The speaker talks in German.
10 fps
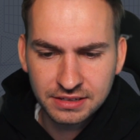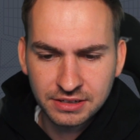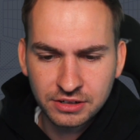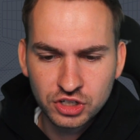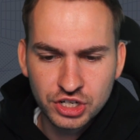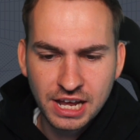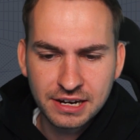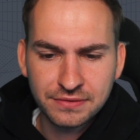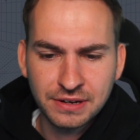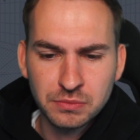eine
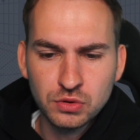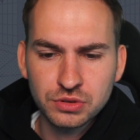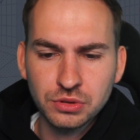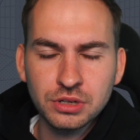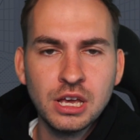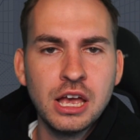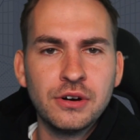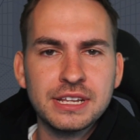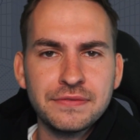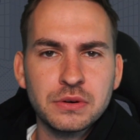starke Vermutung
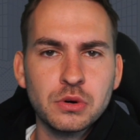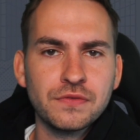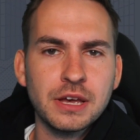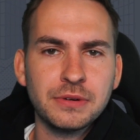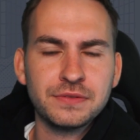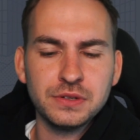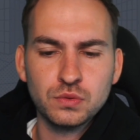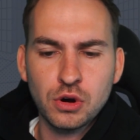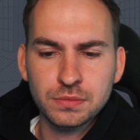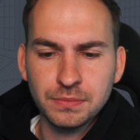und dafür gucken wir einmal auf die
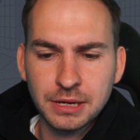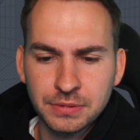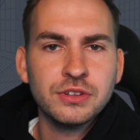Roadmap.